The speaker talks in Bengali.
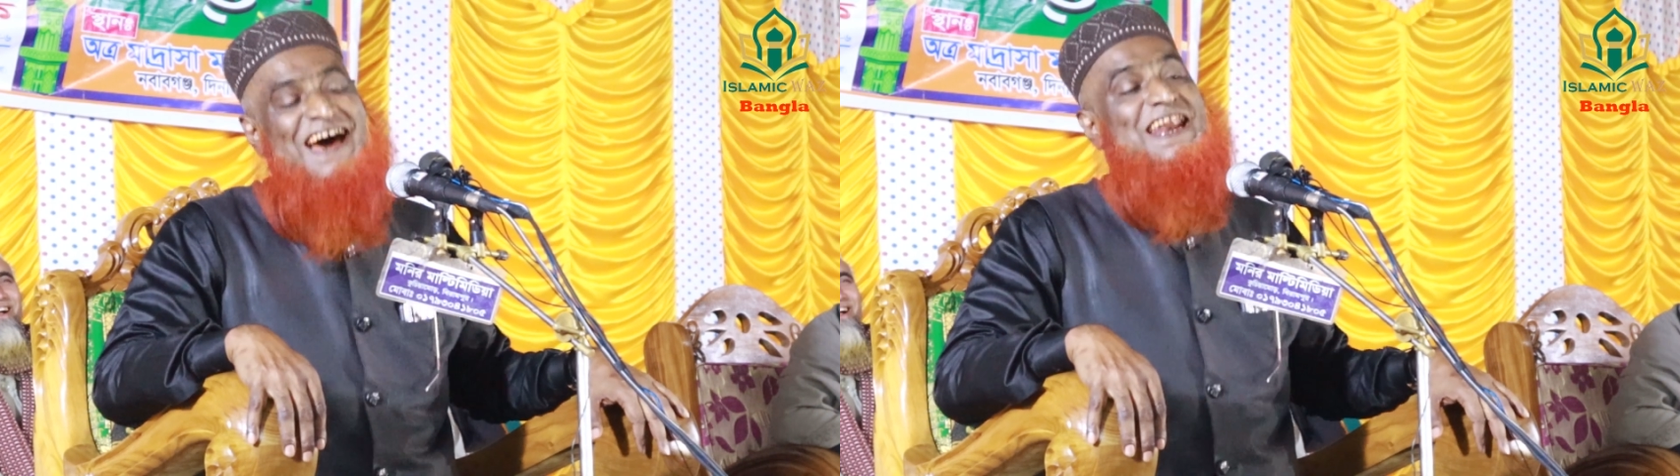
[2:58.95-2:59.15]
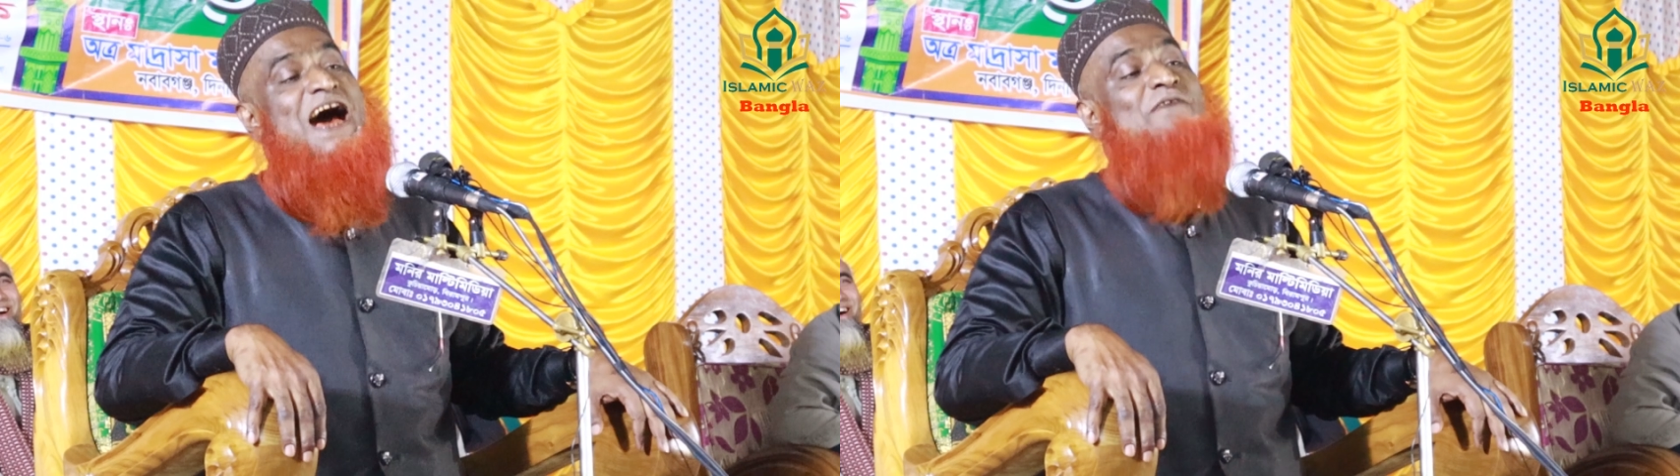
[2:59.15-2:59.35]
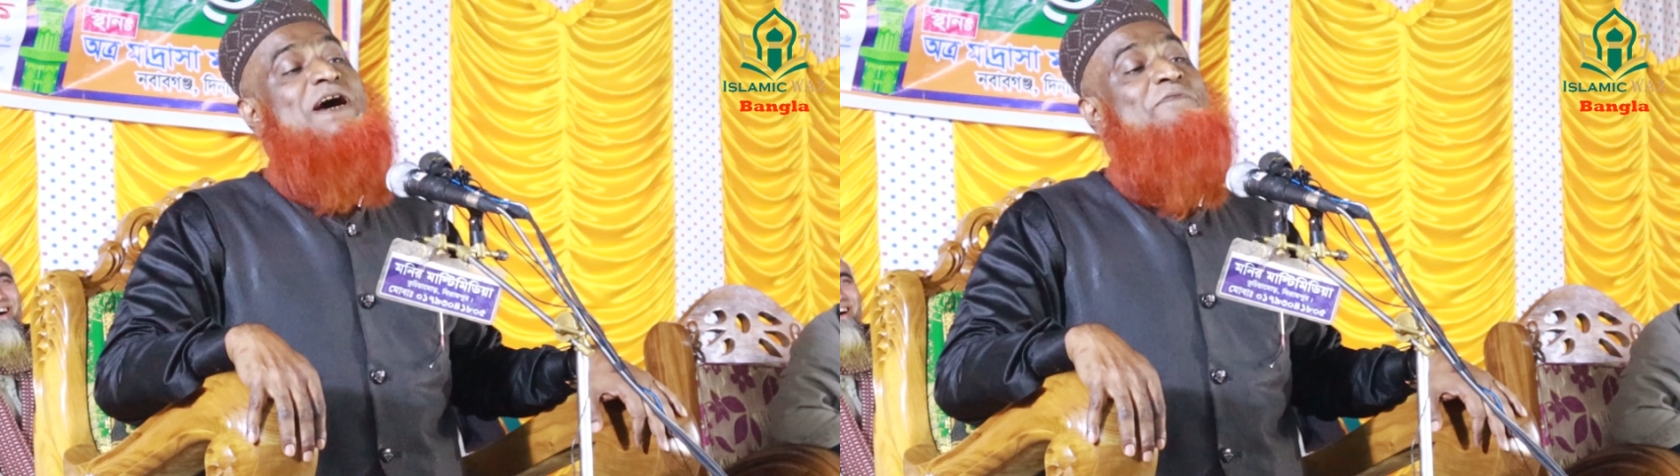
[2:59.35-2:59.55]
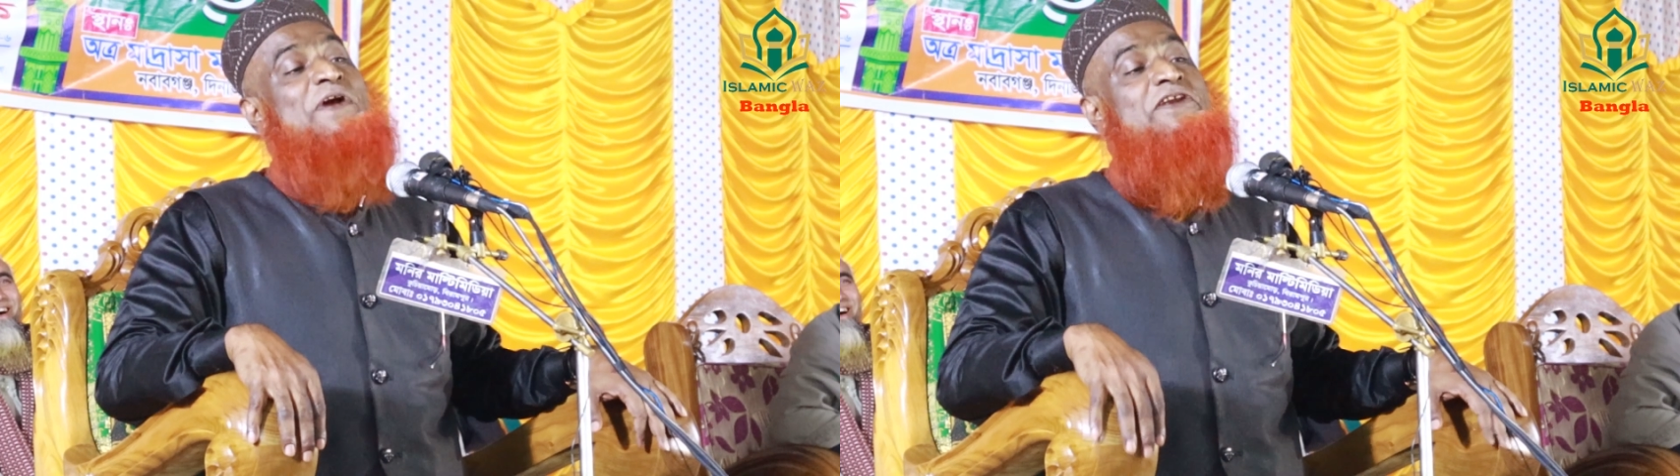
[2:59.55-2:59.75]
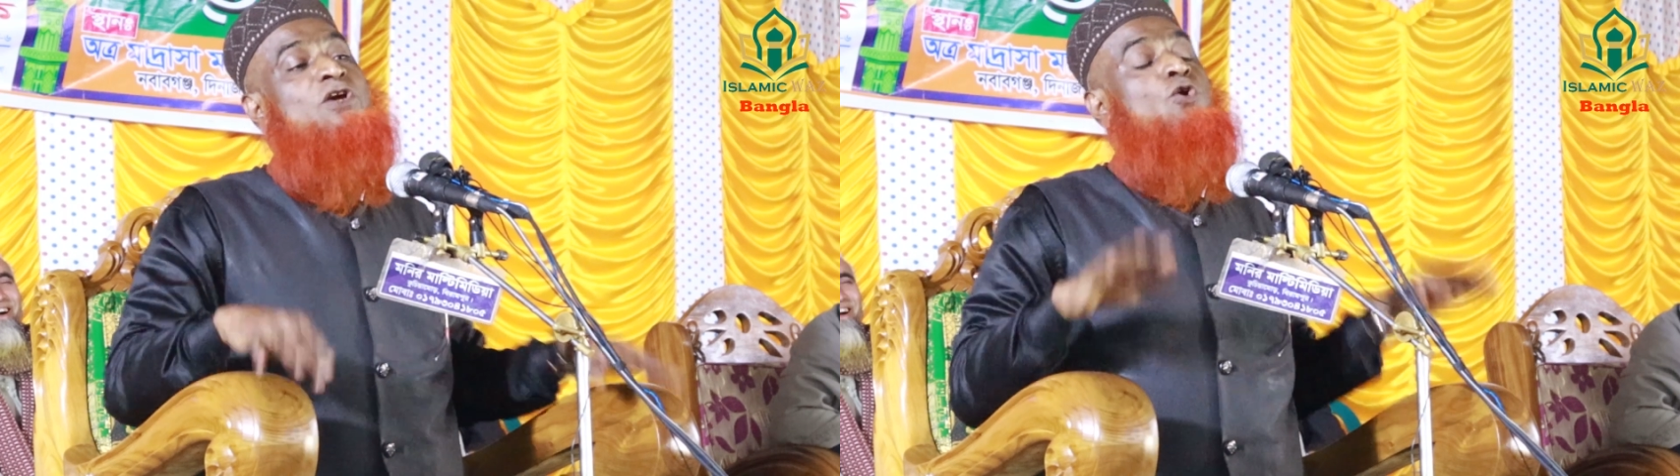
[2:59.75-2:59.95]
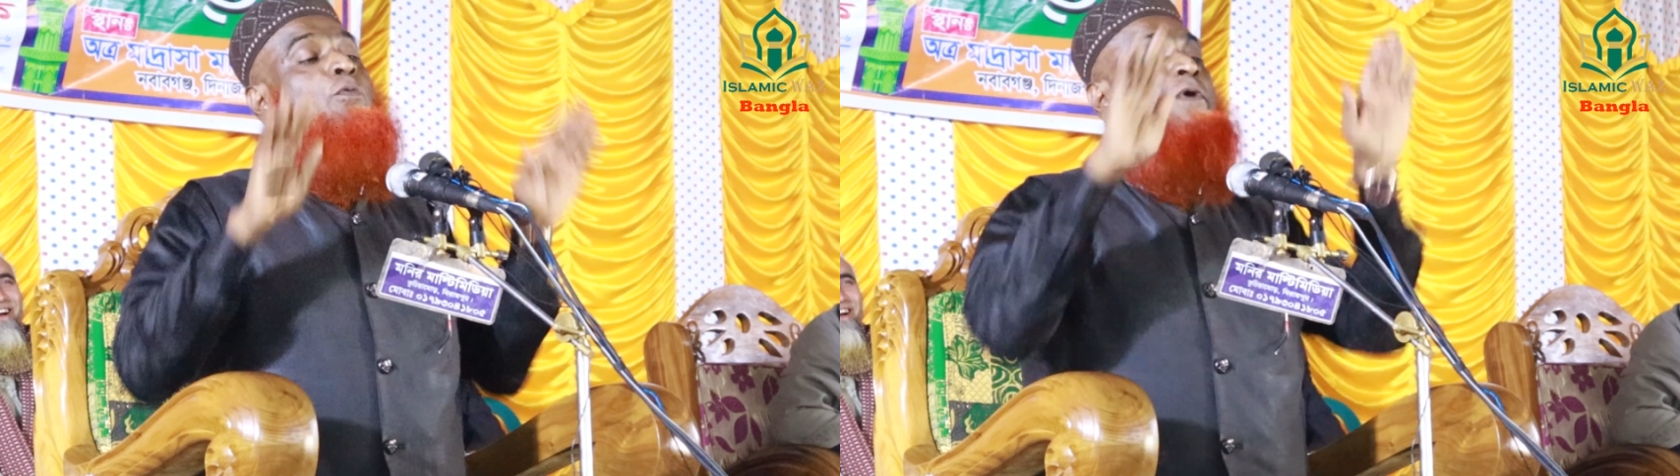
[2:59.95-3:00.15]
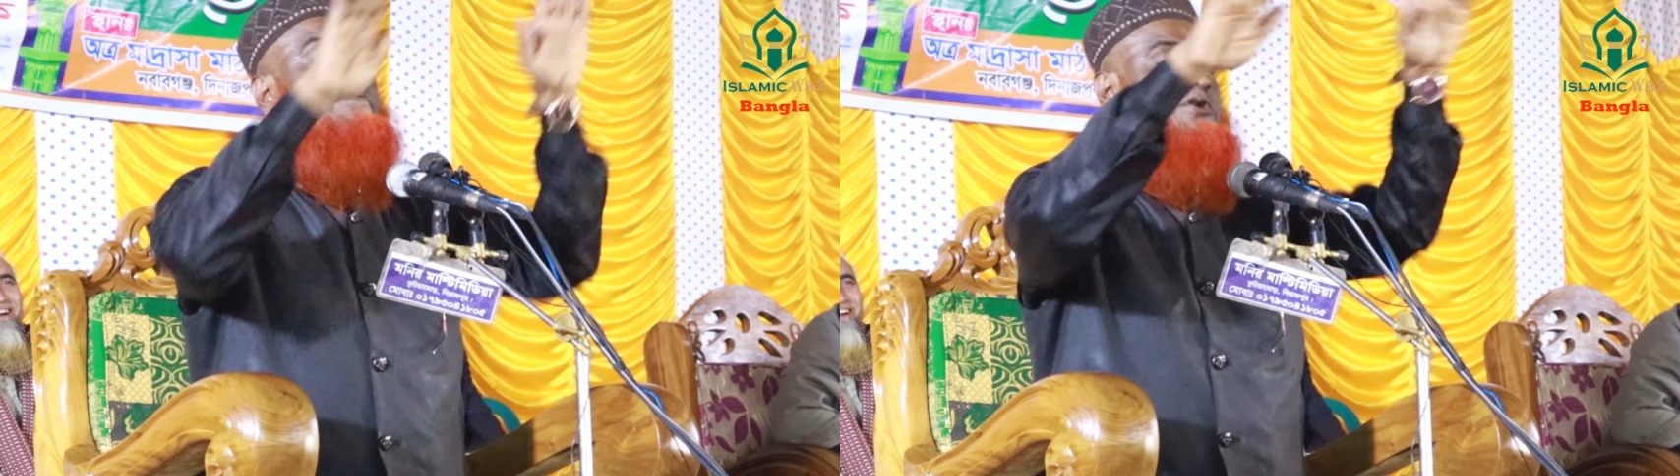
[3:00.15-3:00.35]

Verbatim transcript: আর আমার বেটি উপরে